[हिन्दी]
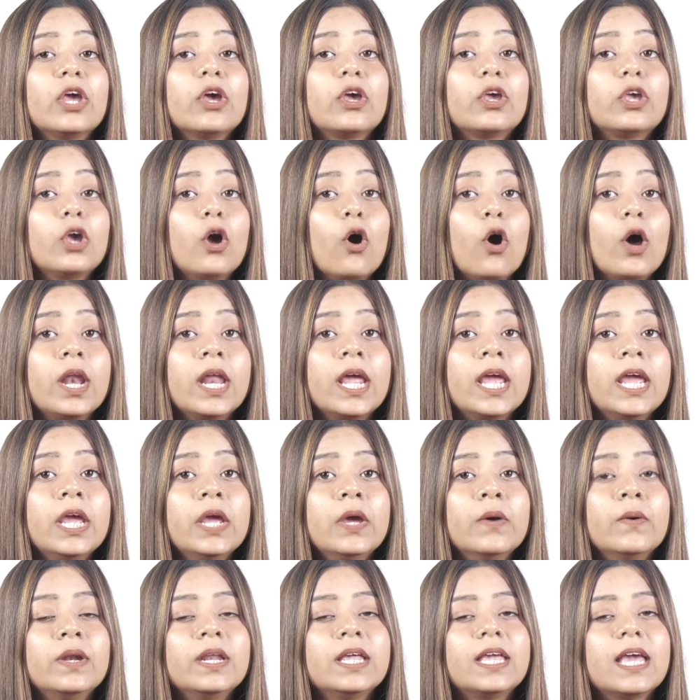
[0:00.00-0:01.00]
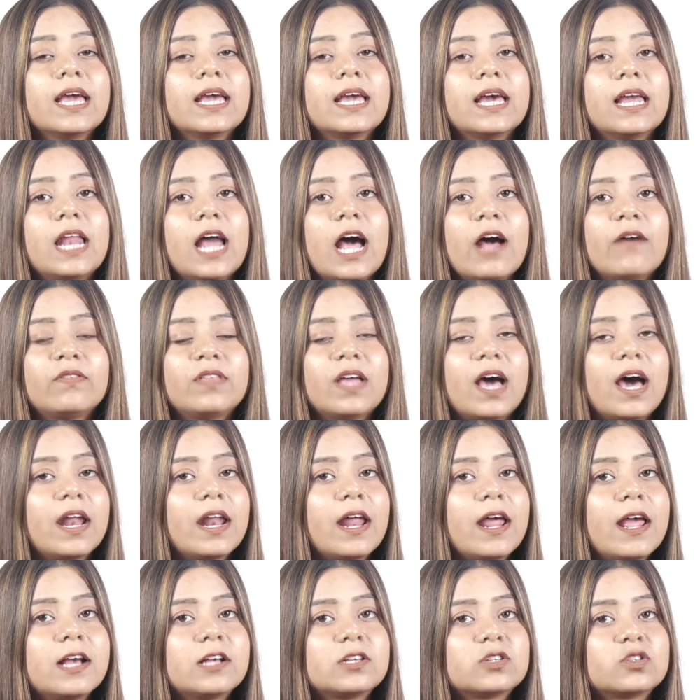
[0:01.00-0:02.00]
कि क्यों नहीं उनके खिलाफ
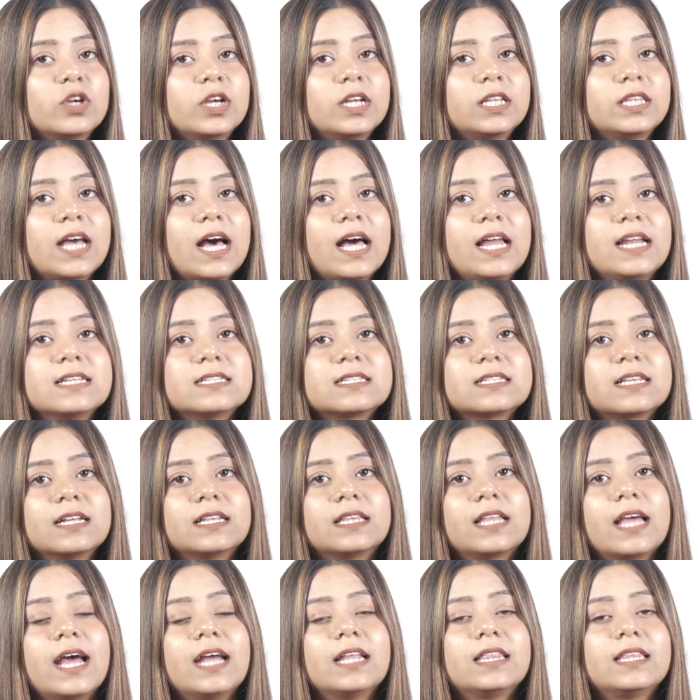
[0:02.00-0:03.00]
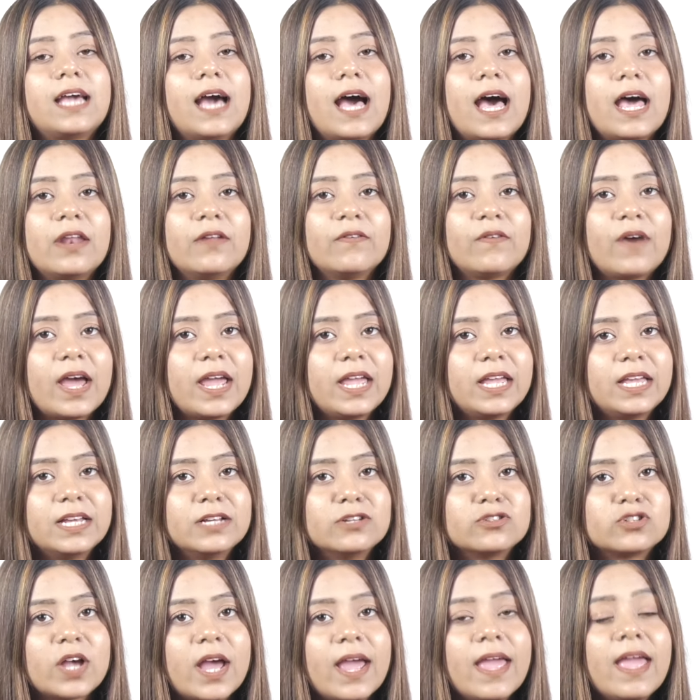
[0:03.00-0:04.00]
धारा 141 के तहत कार्रवाई
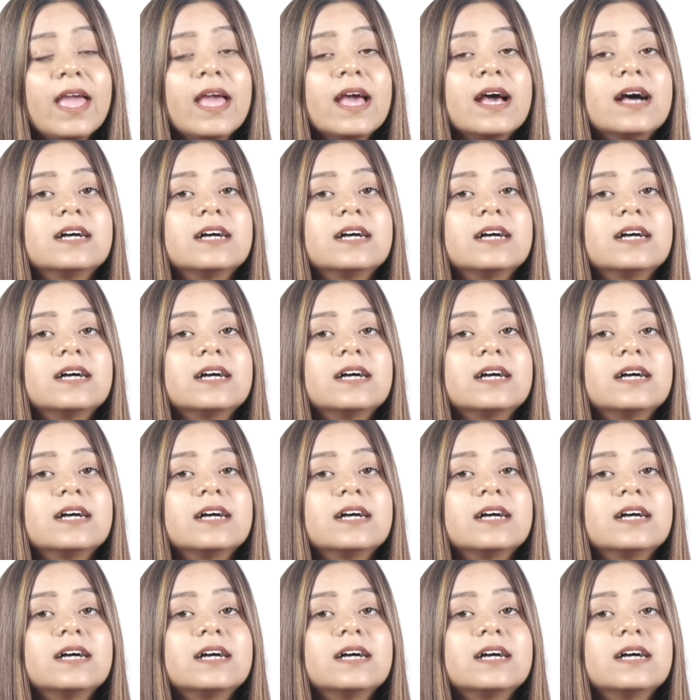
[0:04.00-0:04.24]
की जाए